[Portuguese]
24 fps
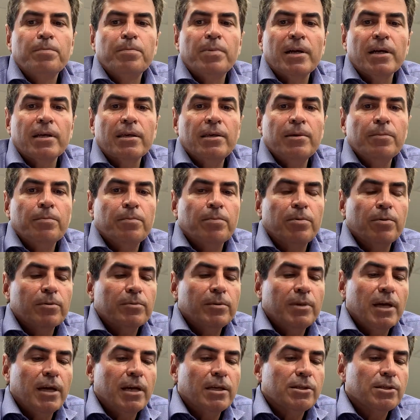para que
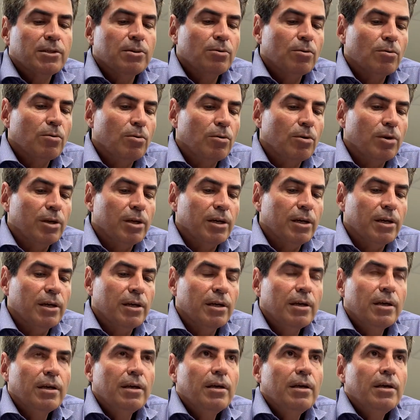pudesse ocorrer
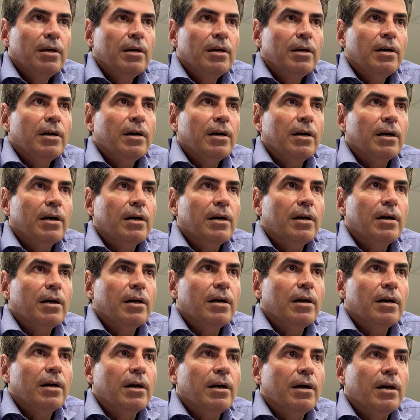
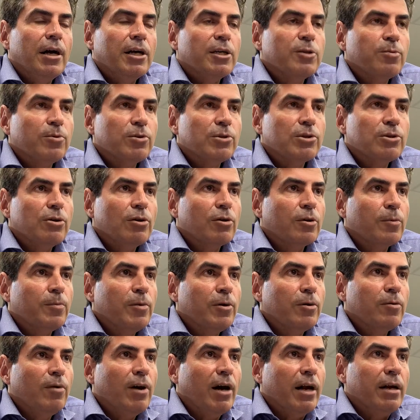a, a exposição
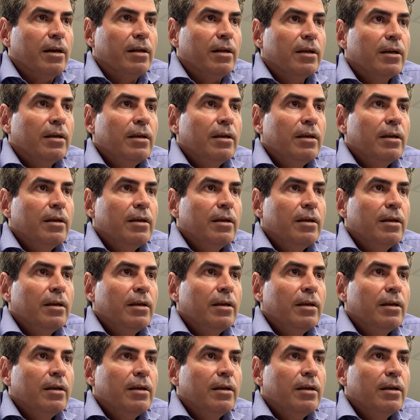agropecuária.